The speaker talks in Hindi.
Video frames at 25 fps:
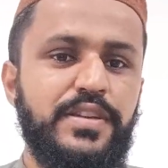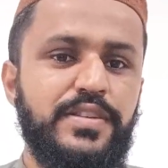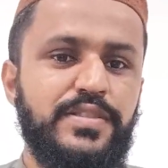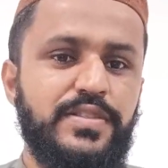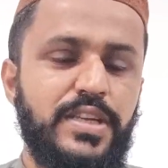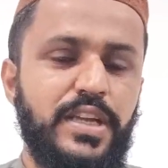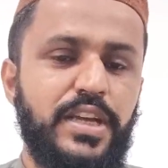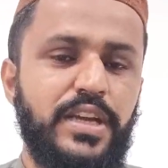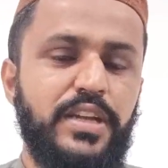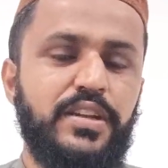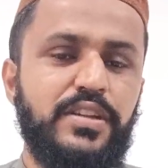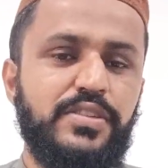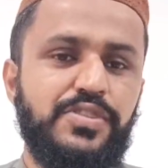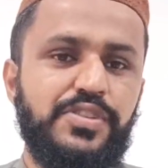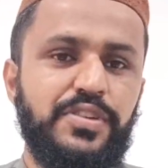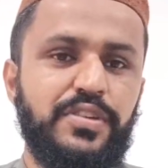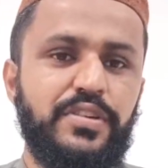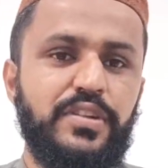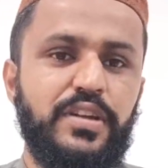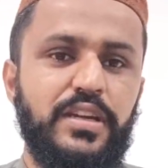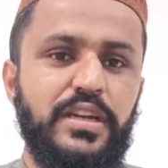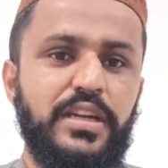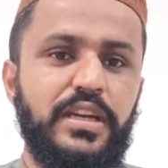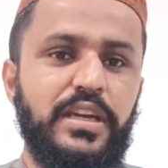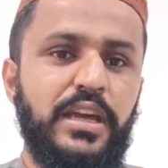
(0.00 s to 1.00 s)
जहन
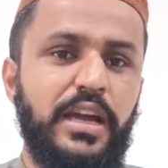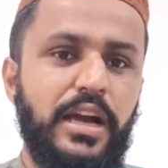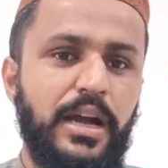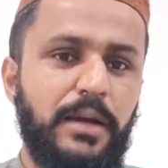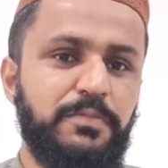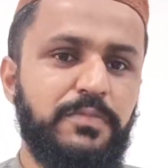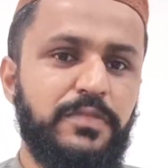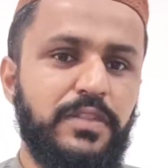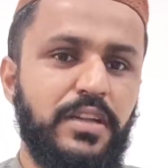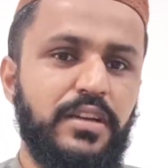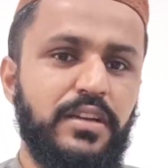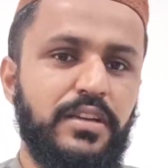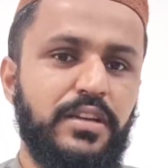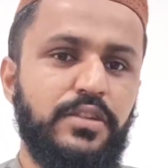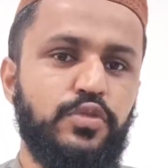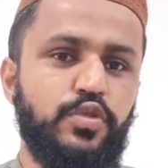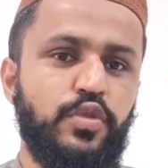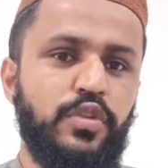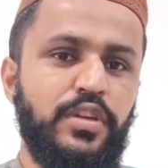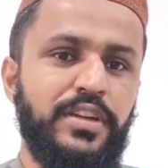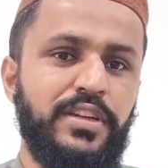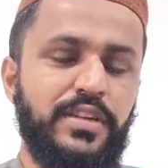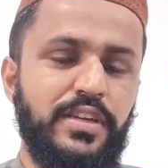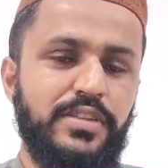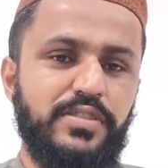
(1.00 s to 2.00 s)
नशीन रखें अब तक की
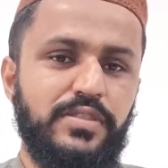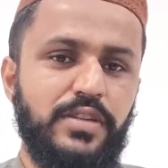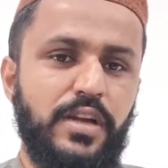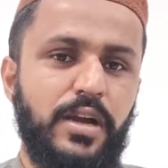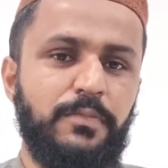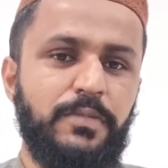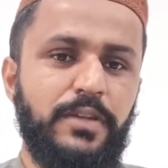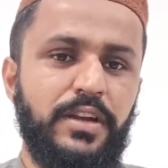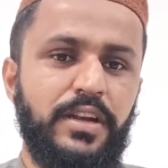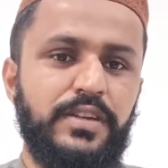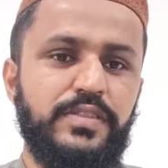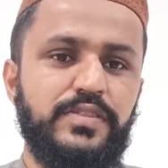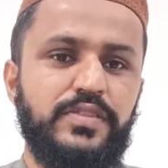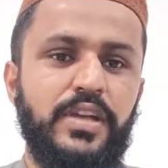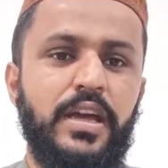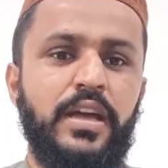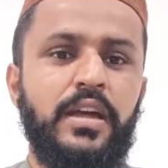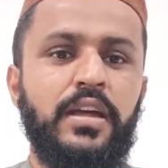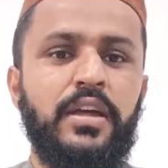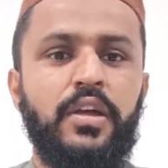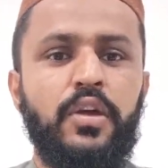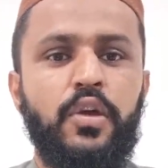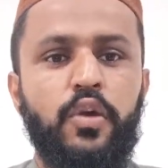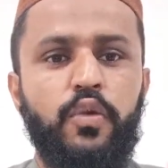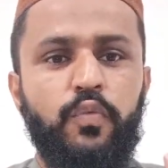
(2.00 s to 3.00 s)
जो लेटेस्ट अपडेट्स
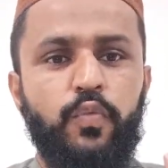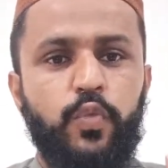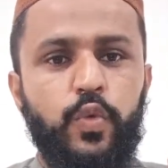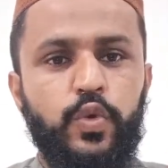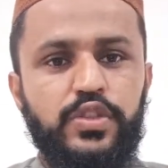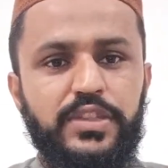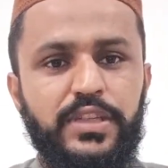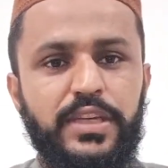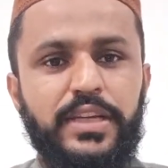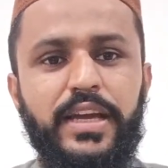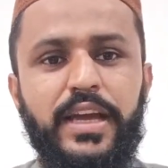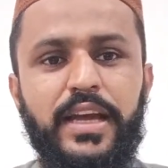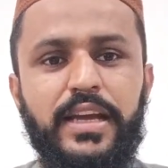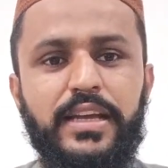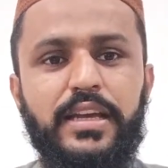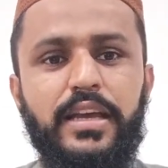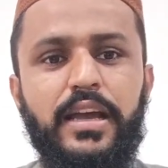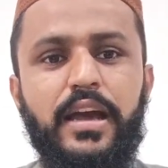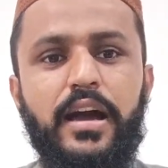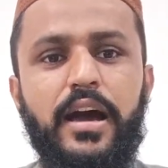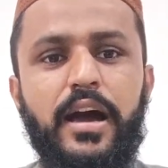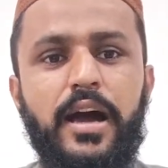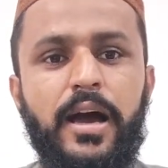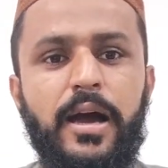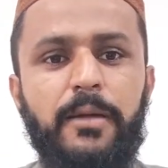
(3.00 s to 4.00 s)
हैं वो ये हैं
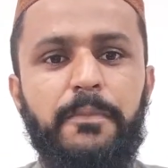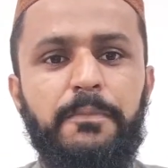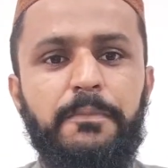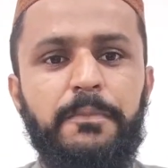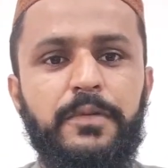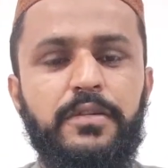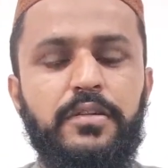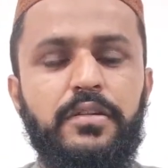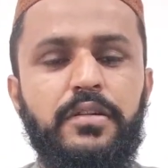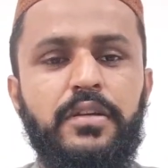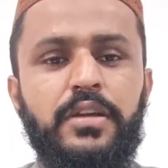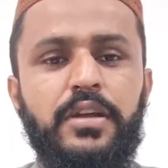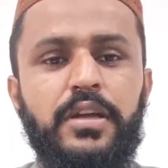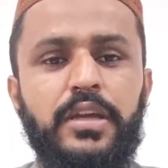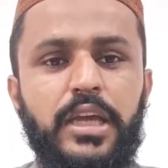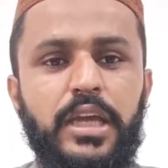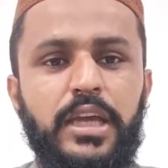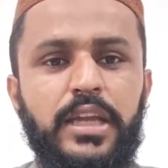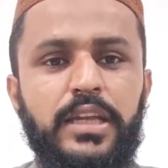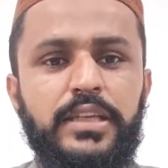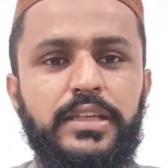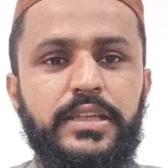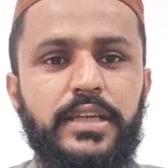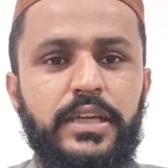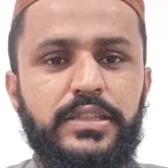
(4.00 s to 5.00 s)
कि आप
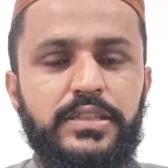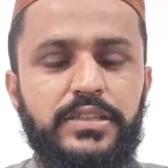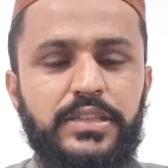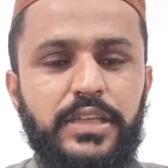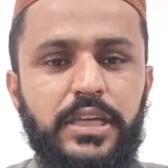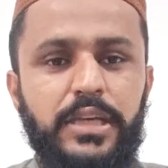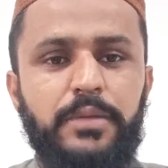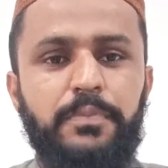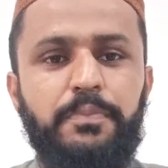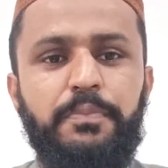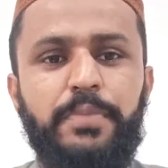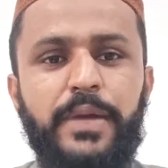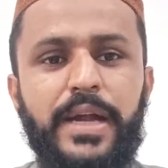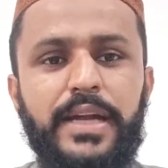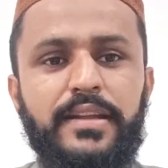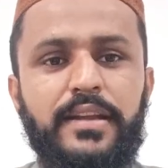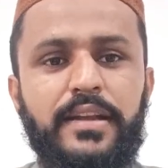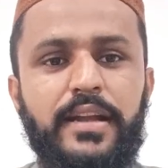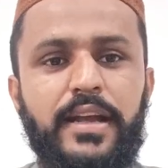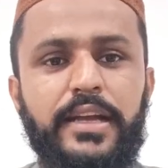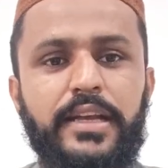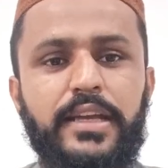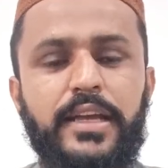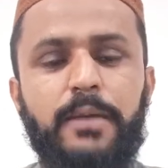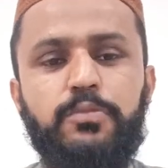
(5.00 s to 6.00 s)
के लिए यही
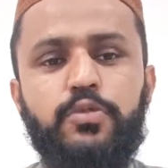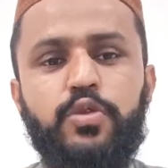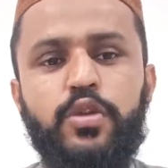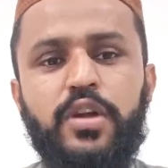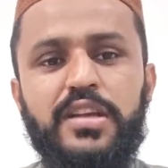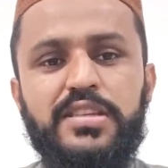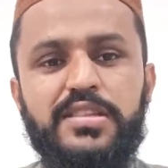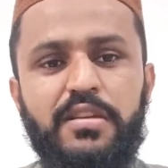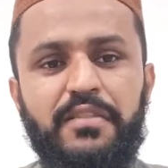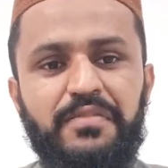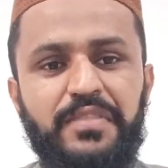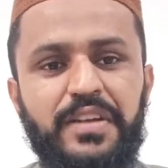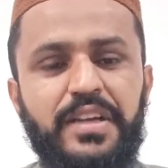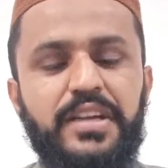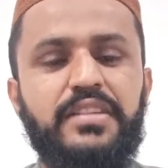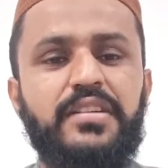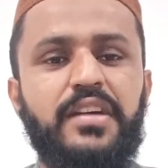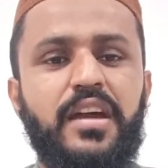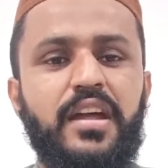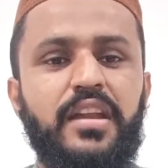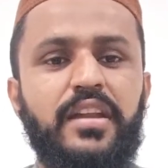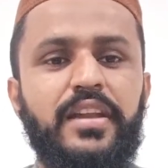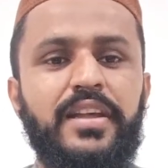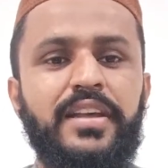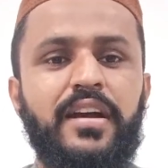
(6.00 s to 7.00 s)
बेटर है कि आप थोड़ा सा वेट
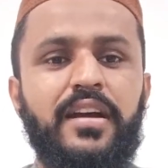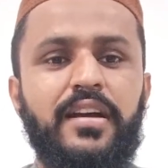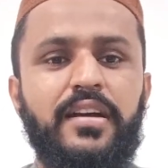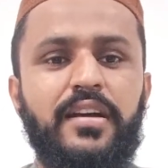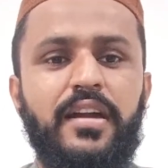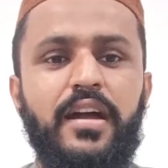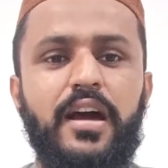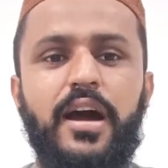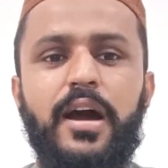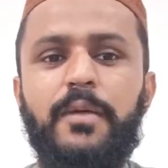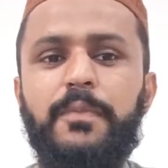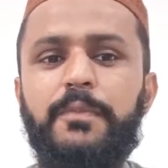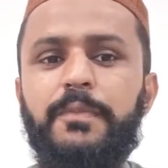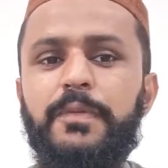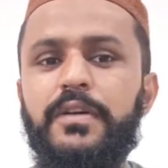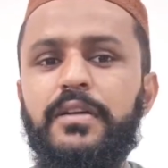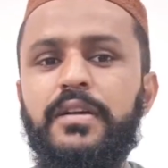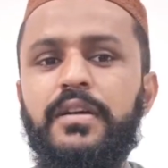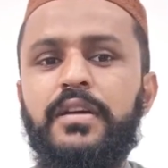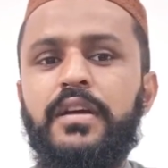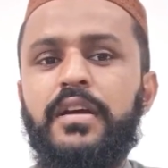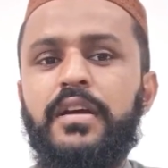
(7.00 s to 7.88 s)
कर लें अगर आप